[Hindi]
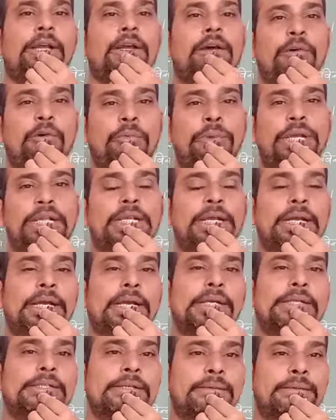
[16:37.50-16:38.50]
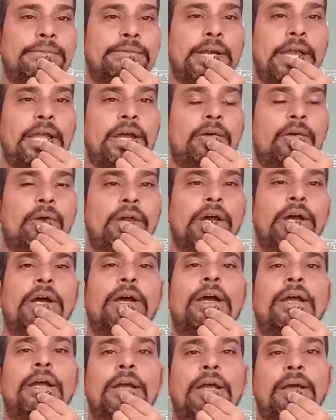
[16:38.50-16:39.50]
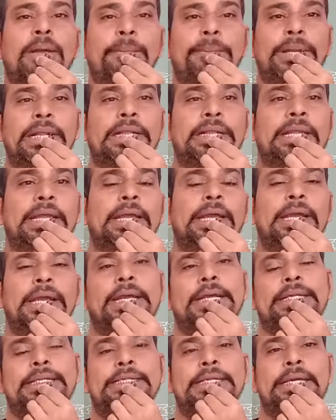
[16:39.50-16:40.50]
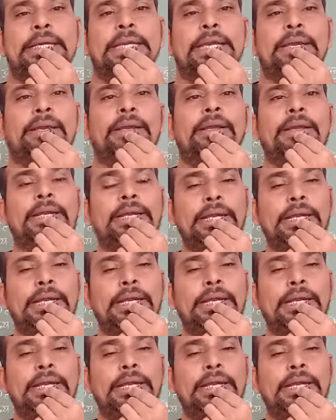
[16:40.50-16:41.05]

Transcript: उम्मीद है समझ में आया होगा मिलते हैं इसी के